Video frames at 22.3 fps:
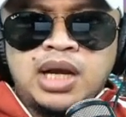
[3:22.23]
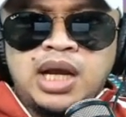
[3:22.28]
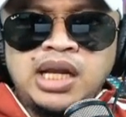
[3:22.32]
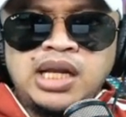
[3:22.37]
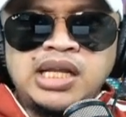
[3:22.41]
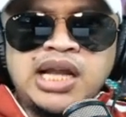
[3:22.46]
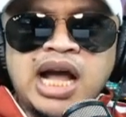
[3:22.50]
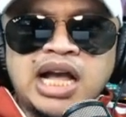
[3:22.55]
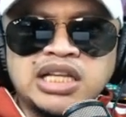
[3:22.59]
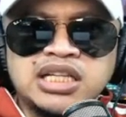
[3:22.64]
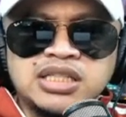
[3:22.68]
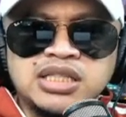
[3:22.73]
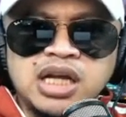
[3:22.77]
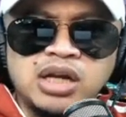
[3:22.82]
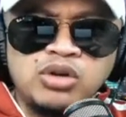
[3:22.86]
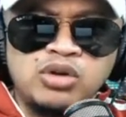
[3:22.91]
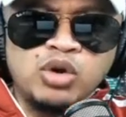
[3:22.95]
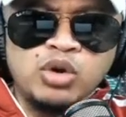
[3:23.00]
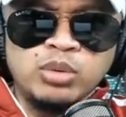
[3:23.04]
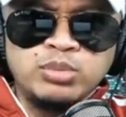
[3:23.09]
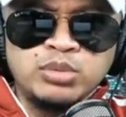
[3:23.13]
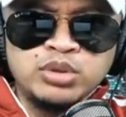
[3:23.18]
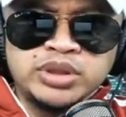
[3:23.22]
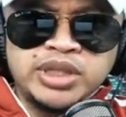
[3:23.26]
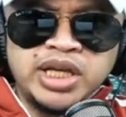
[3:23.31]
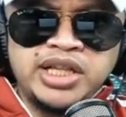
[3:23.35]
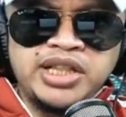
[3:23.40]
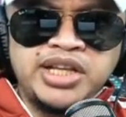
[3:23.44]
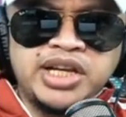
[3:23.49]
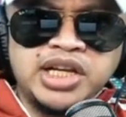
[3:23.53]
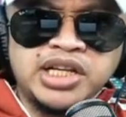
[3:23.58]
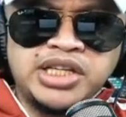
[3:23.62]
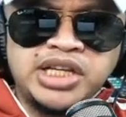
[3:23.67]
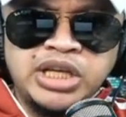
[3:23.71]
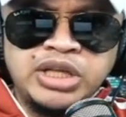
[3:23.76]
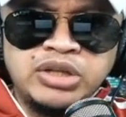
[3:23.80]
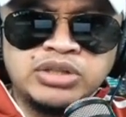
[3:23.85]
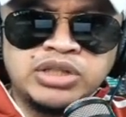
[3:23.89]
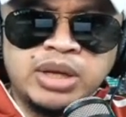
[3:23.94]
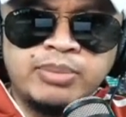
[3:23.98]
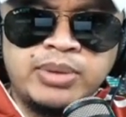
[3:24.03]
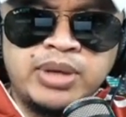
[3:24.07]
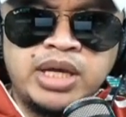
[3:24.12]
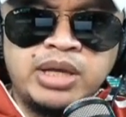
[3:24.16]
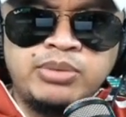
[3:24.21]
Ang lakas ng loob mo, Teddy
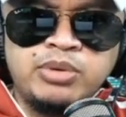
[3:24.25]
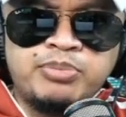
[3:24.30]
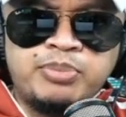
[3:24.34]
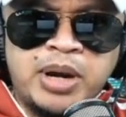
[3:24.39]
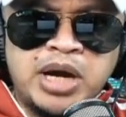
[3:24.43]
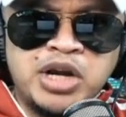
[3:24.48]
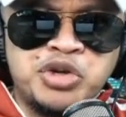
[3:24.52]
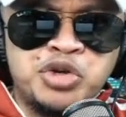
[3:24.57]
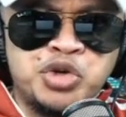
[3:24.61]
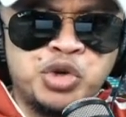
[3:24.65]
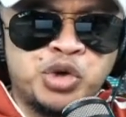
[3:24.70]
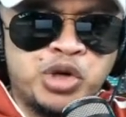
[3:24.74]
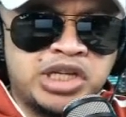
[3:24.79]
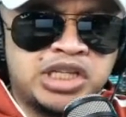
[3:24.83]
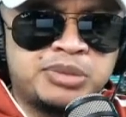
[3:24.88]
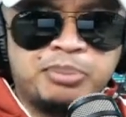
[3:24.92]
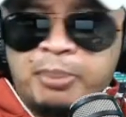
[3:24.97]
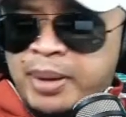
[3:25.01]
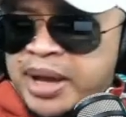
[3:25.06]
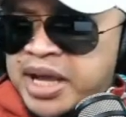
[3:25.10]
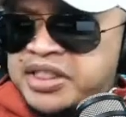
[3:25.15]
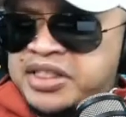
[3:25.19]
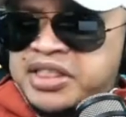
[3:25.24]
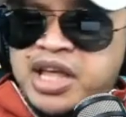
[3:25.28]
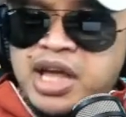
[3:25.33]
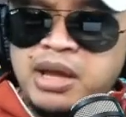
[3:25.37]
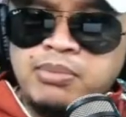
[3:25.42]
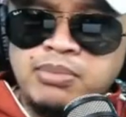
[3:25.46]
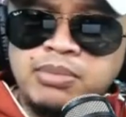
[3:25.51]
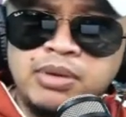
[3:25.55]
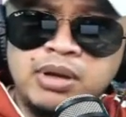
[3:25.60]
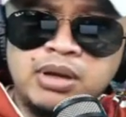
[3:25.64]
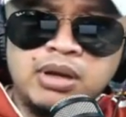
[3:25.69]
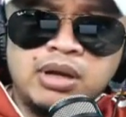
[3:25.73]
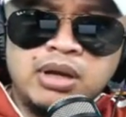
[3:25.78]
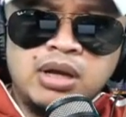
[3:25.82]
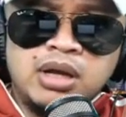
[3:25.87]
Casino, sabihin mo pang you respect them?